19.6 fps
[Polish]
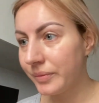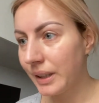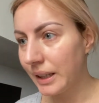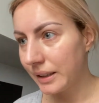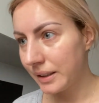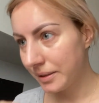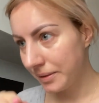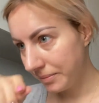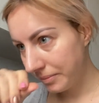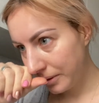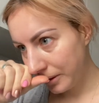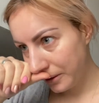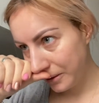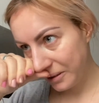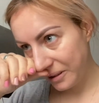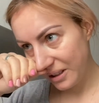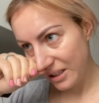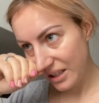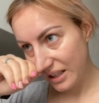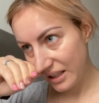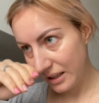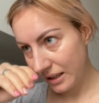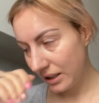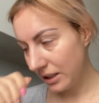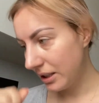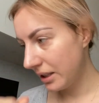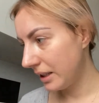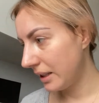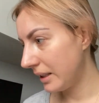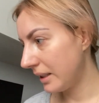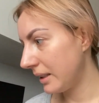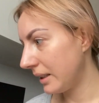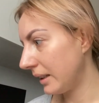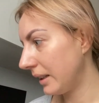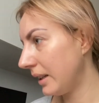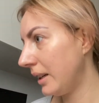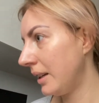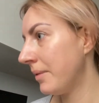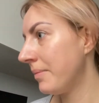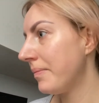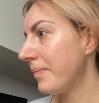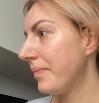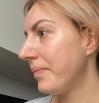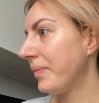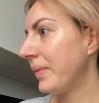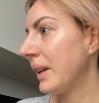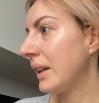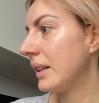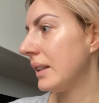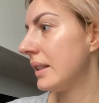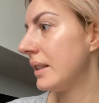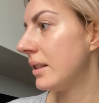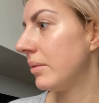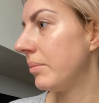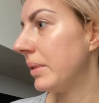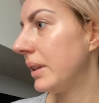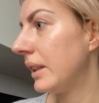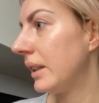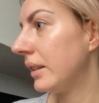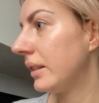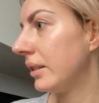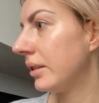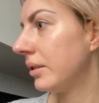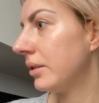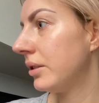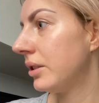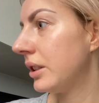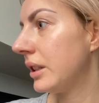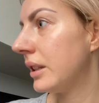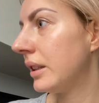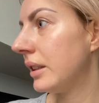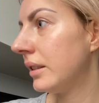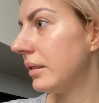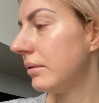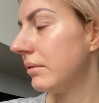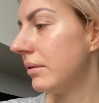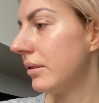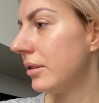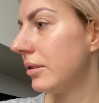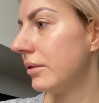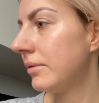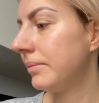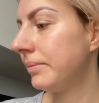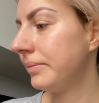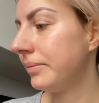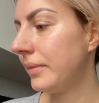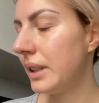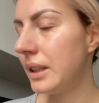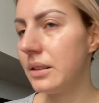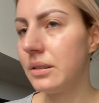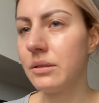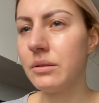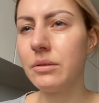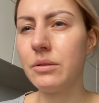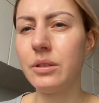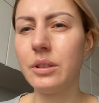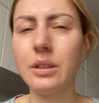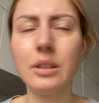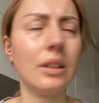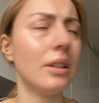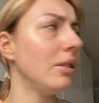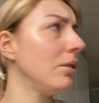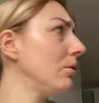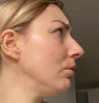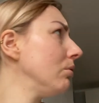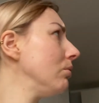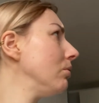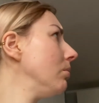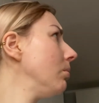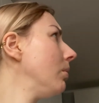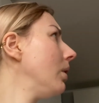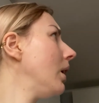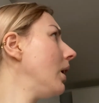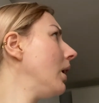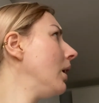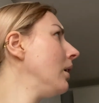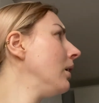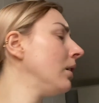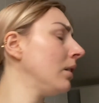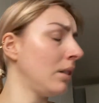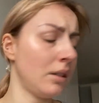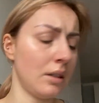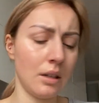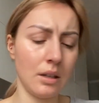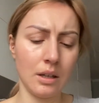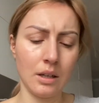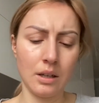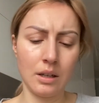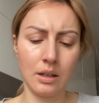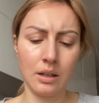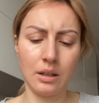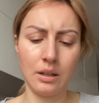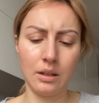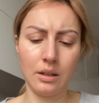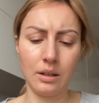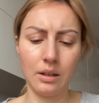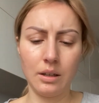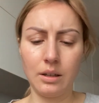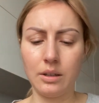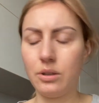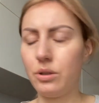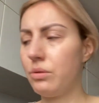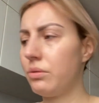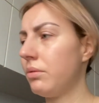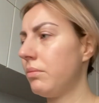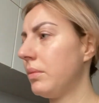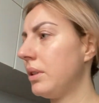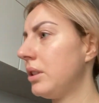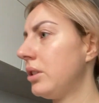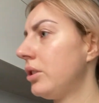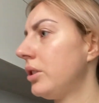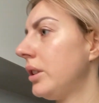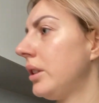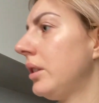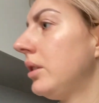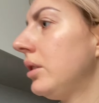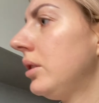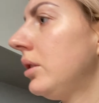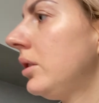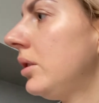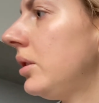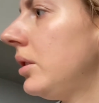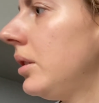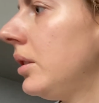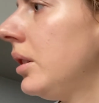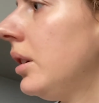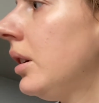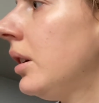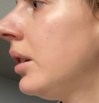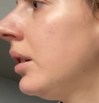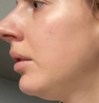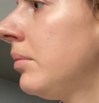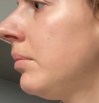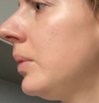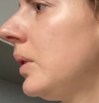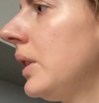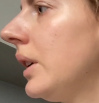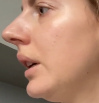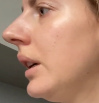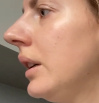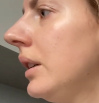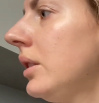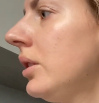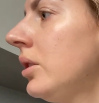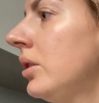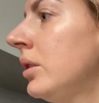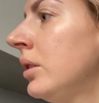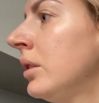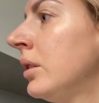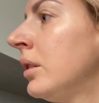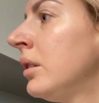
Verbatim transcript: tak, mój głosik jeszcze jest taki sobie, dlatego że no, jest godzina siódma, siódma czterdzieści 5.